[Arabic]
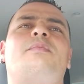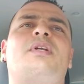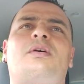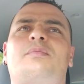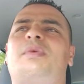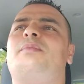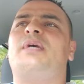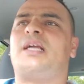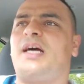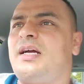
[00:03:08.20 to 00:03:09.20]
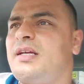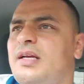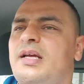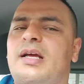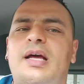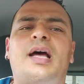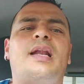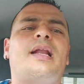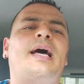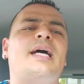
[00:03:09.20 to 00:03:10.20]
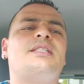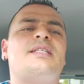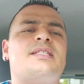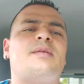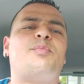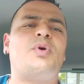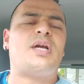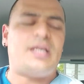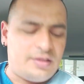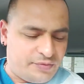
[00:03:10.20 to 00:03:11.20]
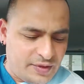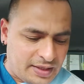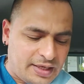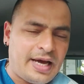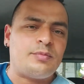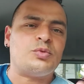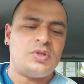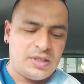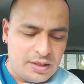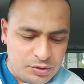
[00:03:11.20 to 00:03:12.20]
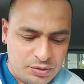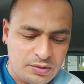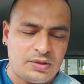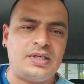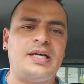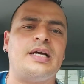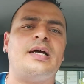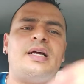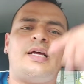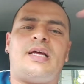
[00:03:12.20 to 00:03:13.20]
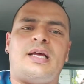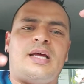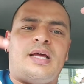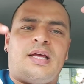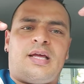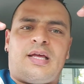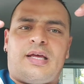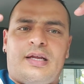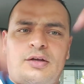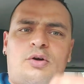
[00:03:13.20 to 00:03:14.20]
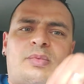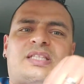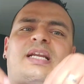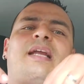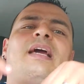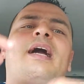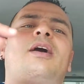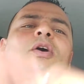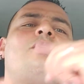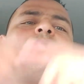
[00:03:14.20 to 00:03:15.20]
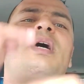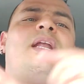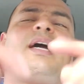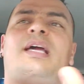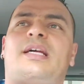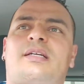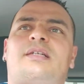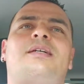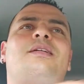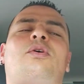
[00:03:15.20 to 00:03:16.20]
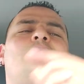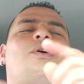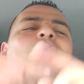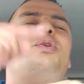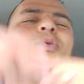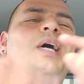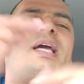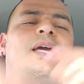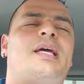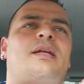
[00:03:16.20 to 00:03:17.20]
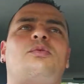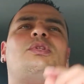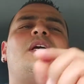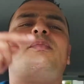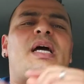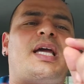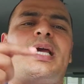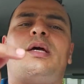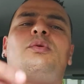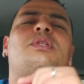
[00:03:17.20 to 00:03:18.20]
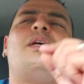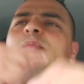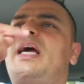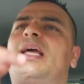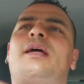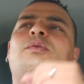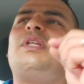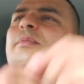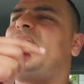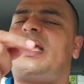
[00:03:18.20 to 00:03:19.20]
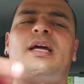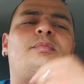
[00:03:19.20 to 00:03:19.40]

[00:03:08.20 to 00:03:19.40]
من غ... من البارح انا الحاجه الزبوره اللي فيه الحمد لله والشكر لله اليوم تراني هكا غدوه انا خير غدوة خير وديما خير وديما خير وديما خير